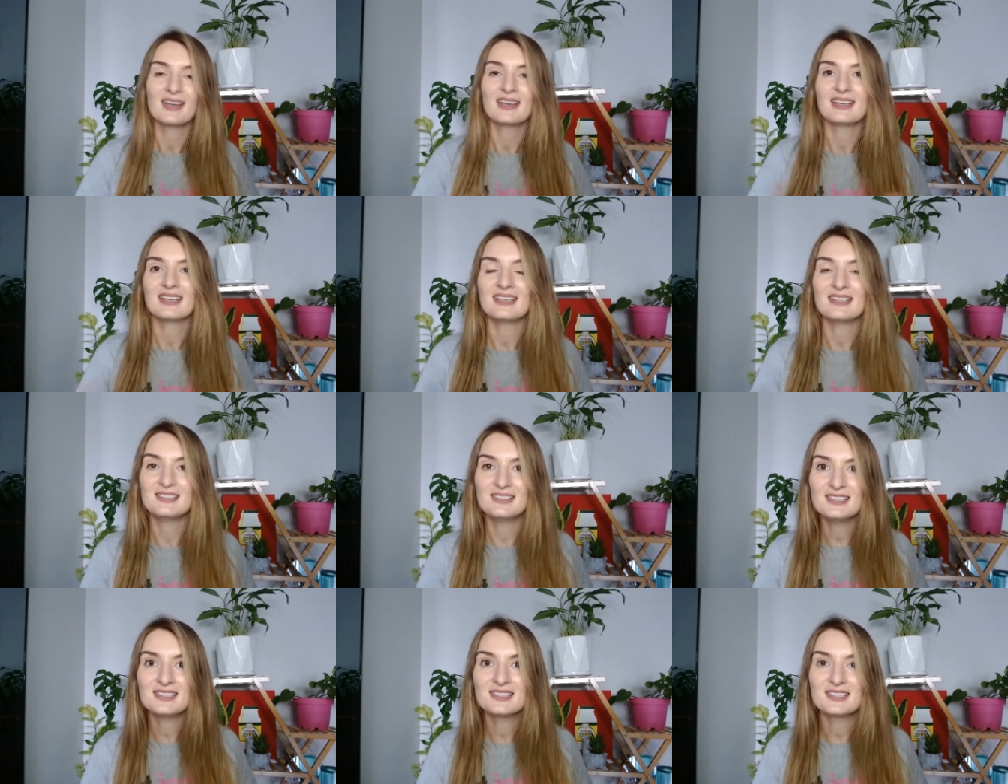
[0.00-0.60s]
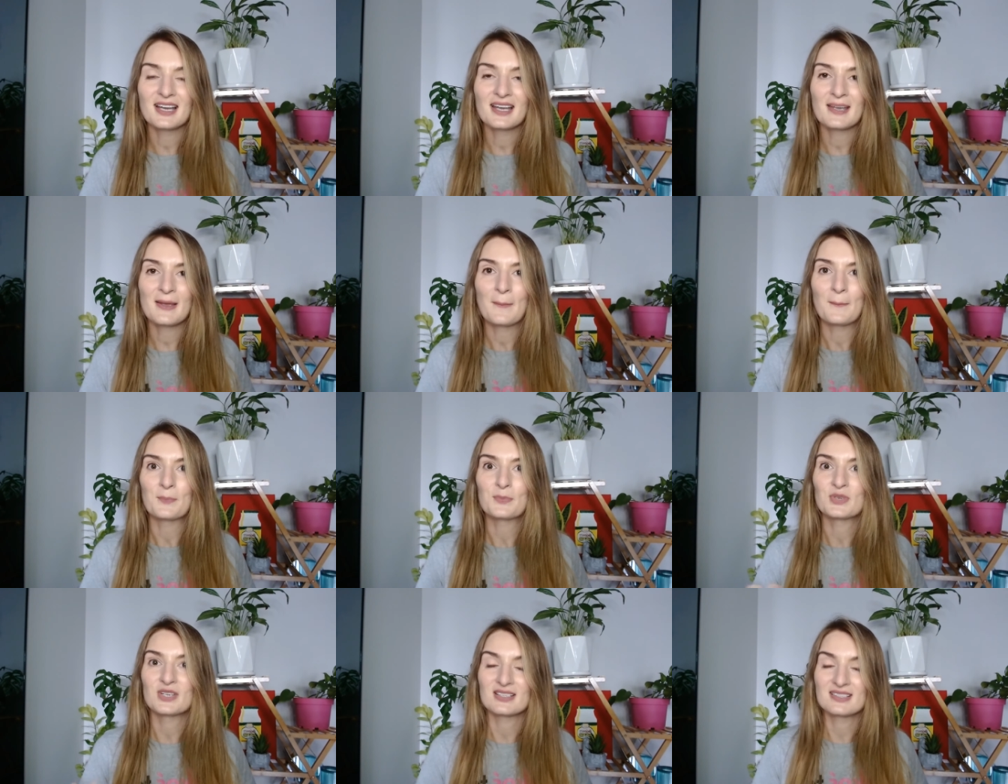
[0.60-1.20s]
I dzisiaj
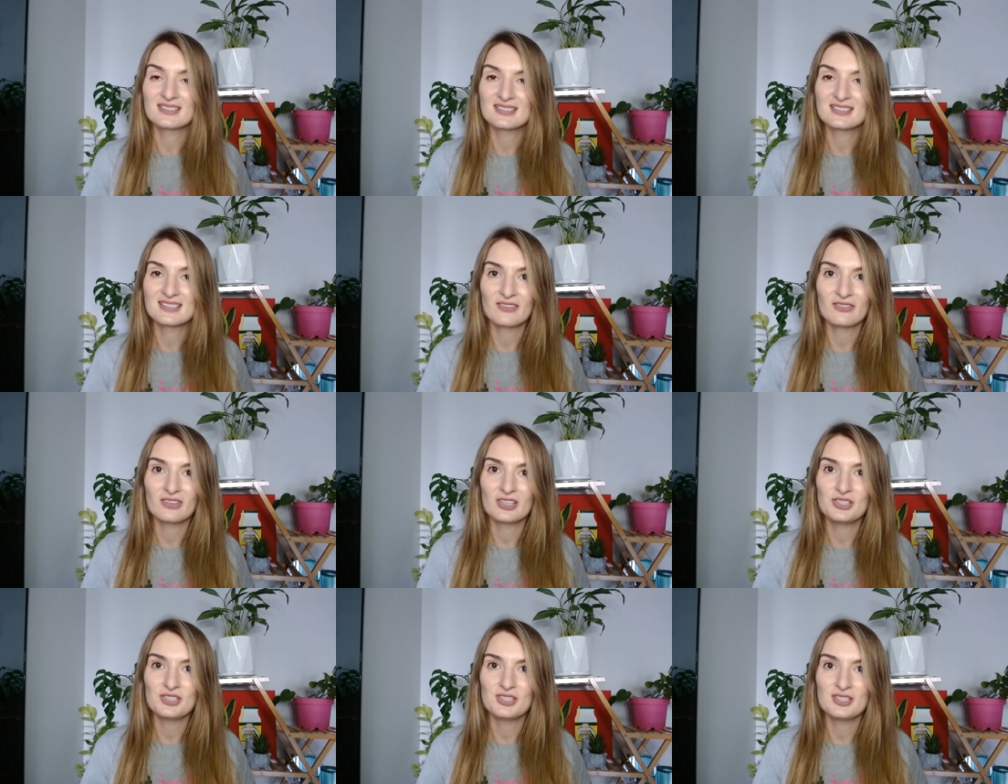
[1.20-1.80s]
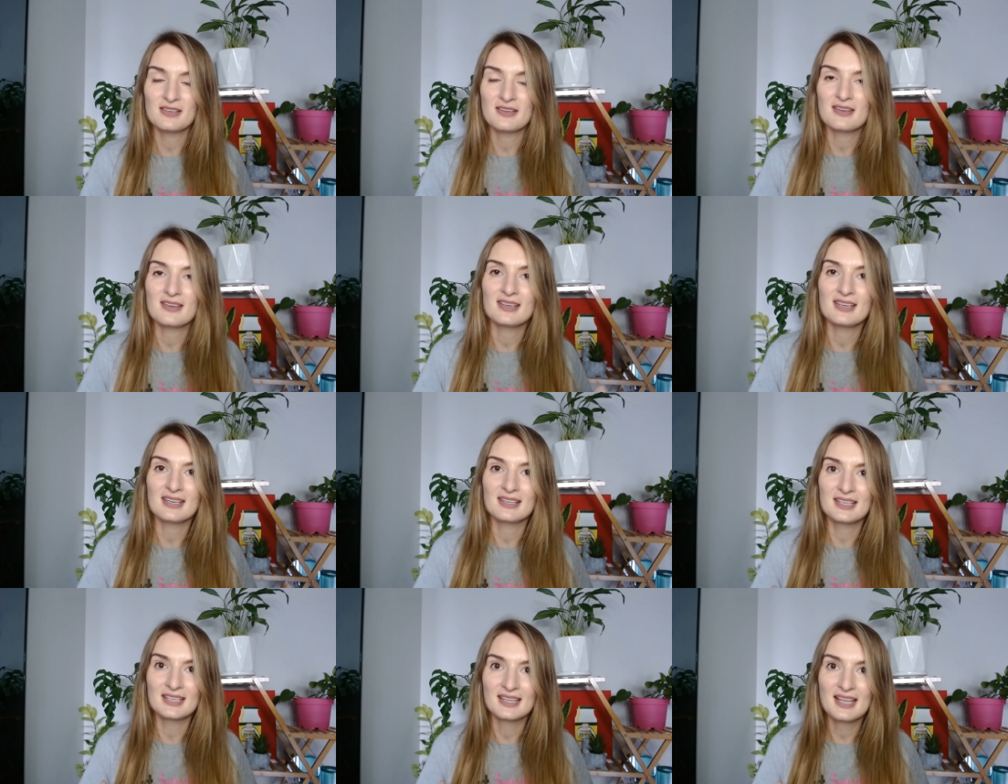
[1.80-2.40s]
przedstawię Ci
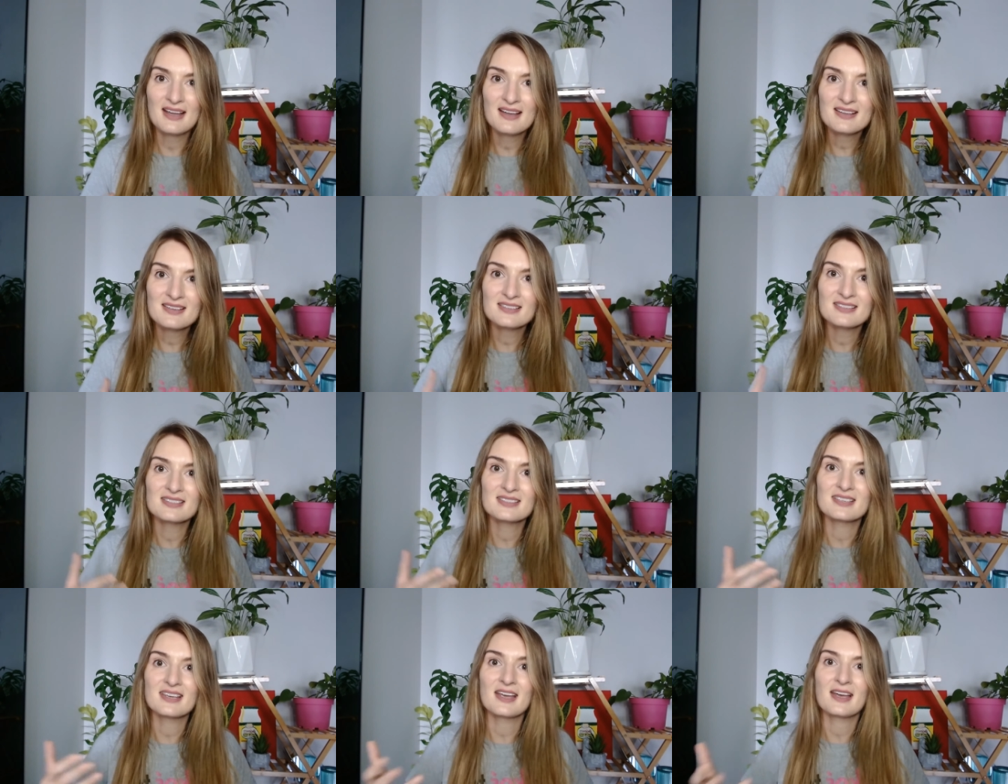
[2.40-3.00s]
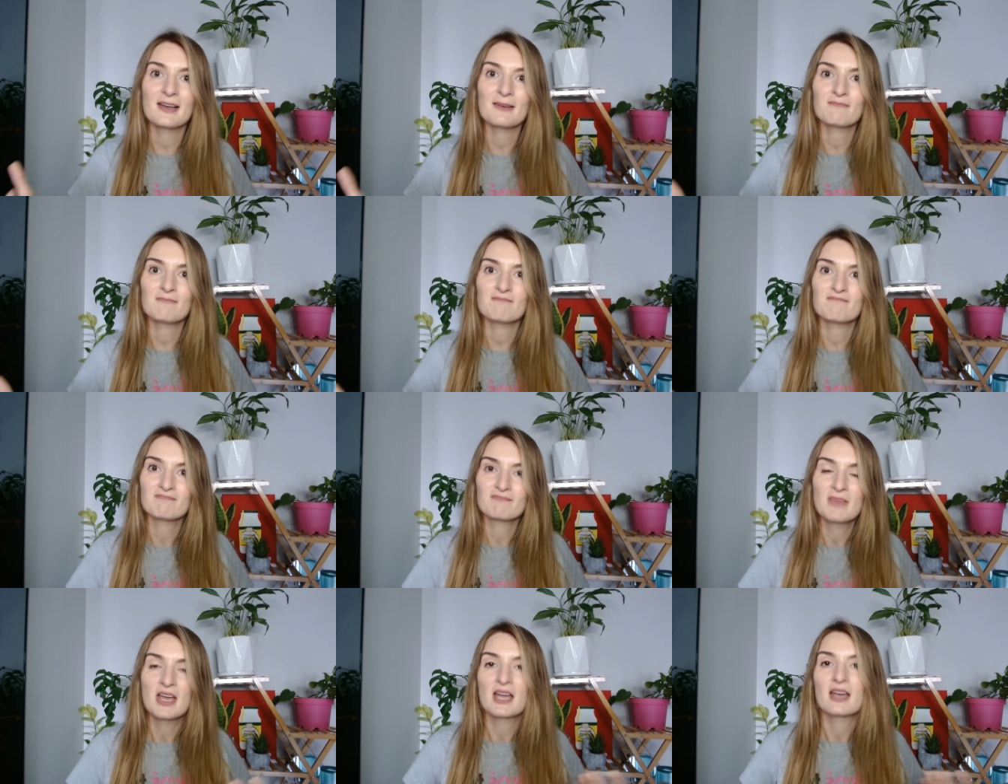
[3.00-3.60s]
11
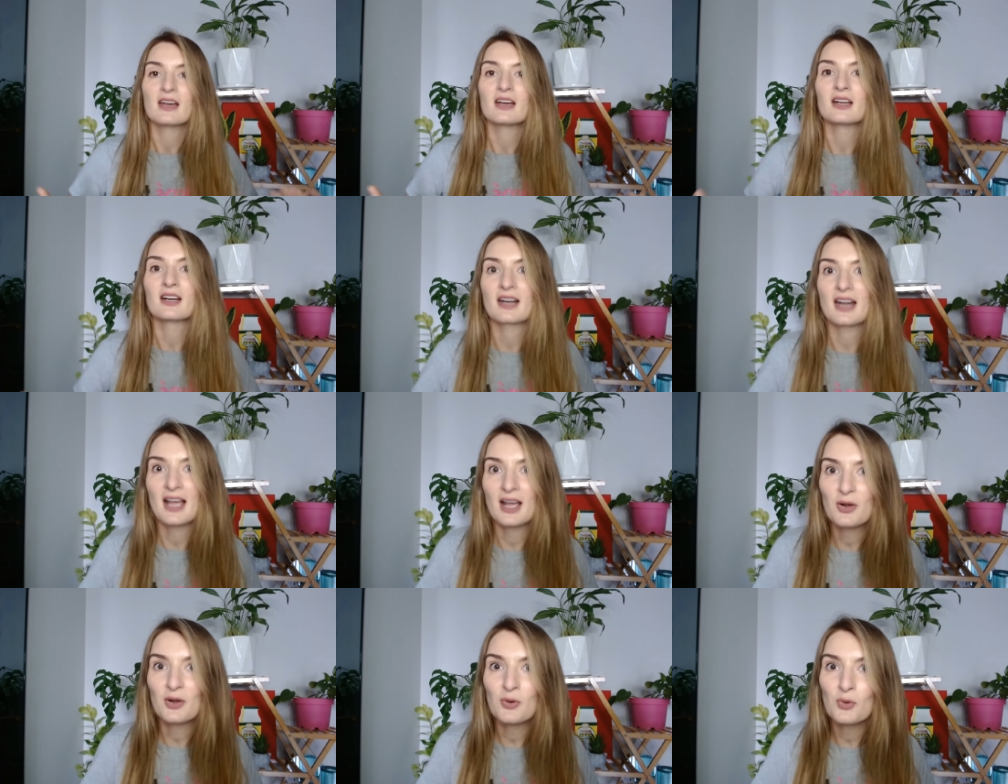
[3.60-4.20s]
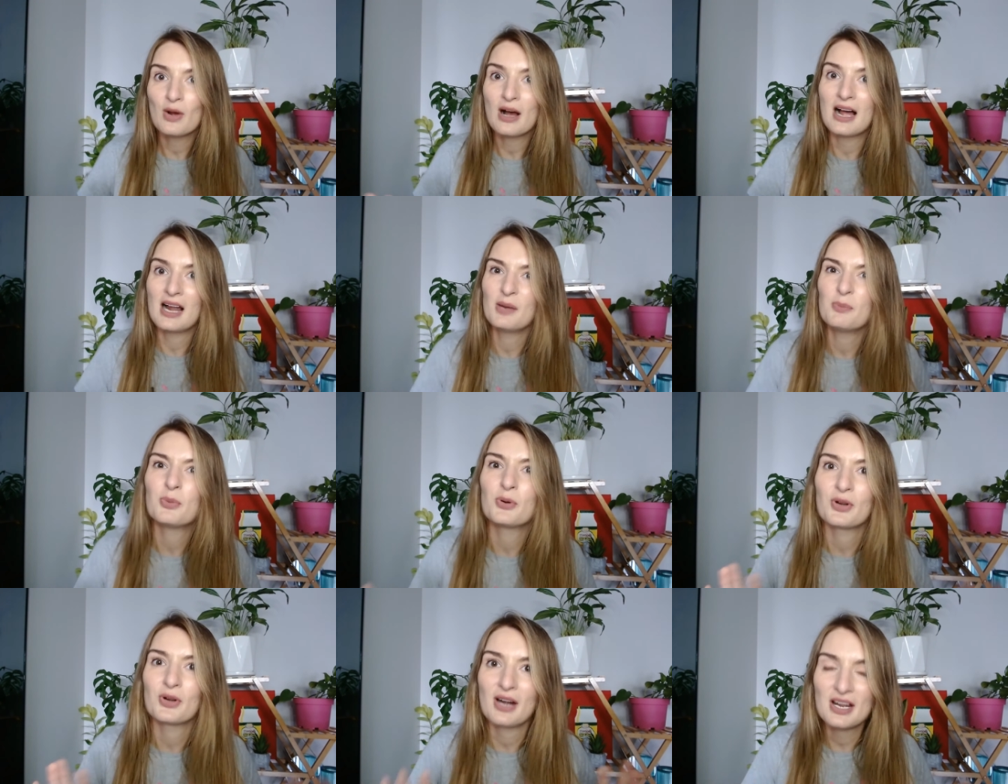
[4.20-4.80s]
reguł
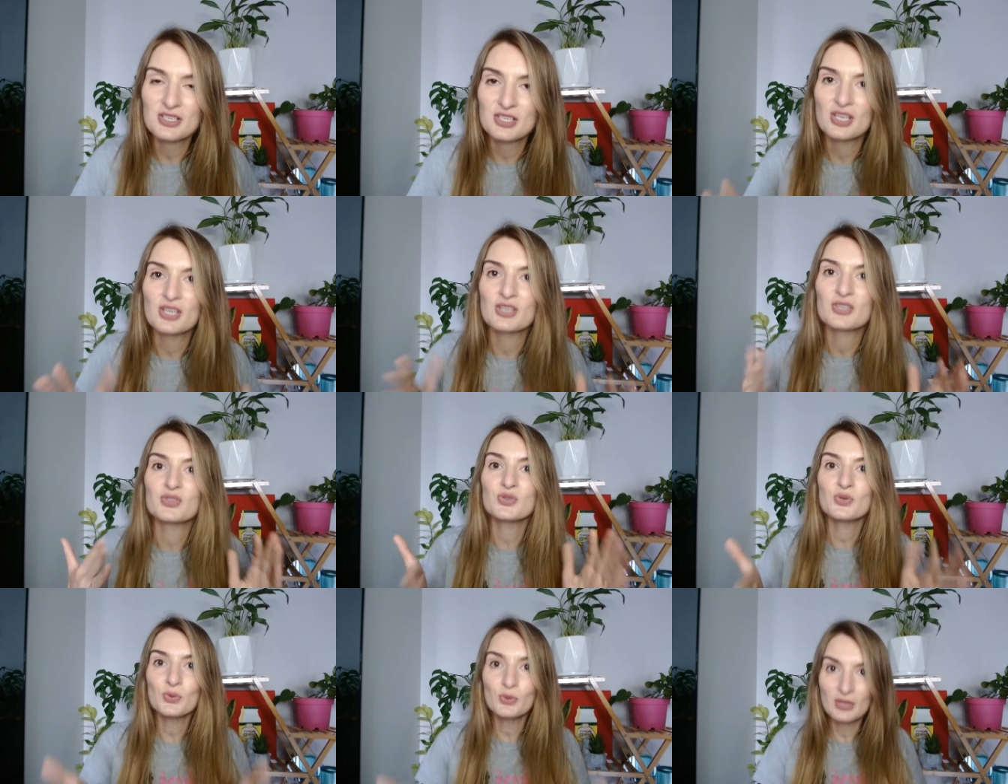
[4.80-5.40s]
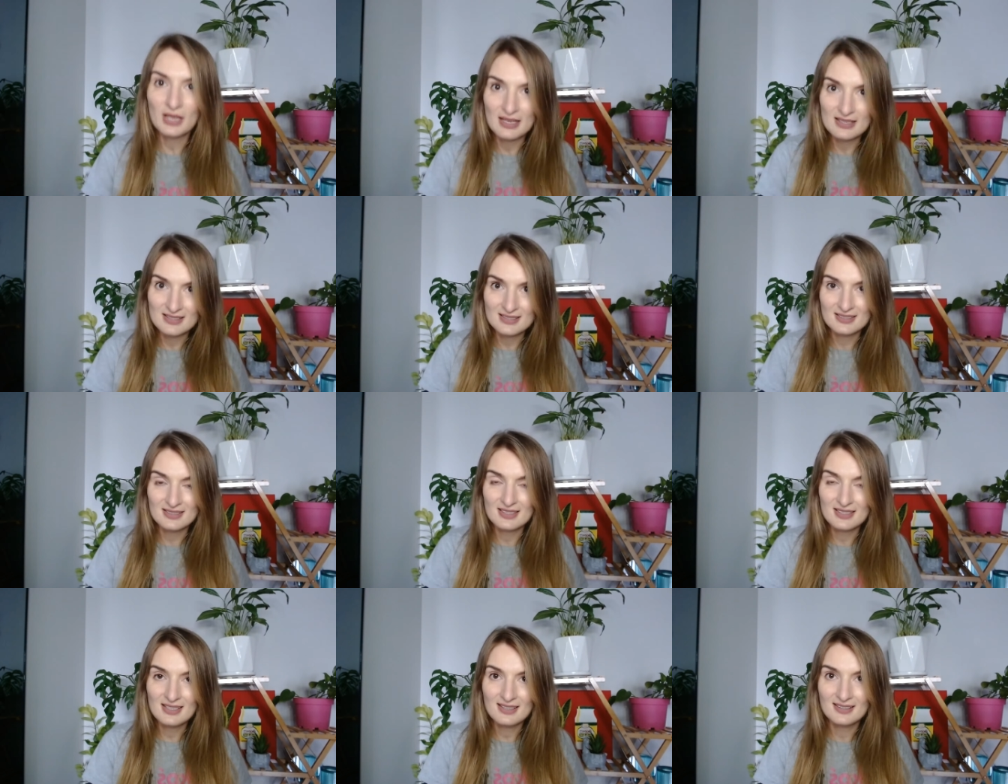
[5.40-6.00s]
albo raczej
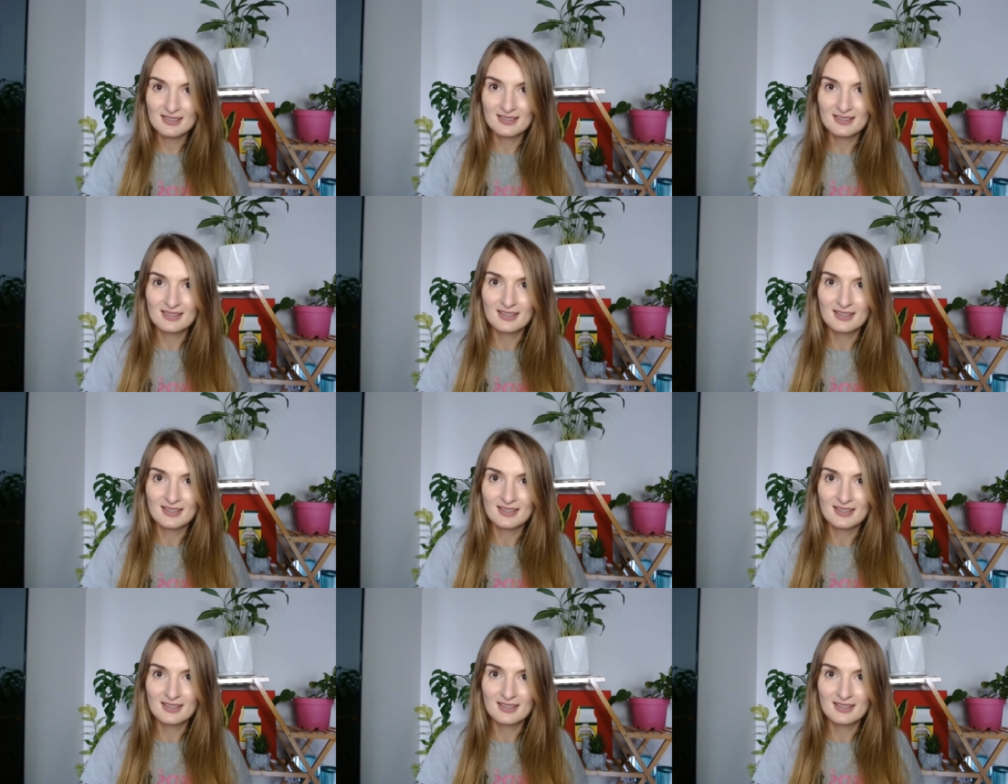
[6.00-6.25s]
sugestii,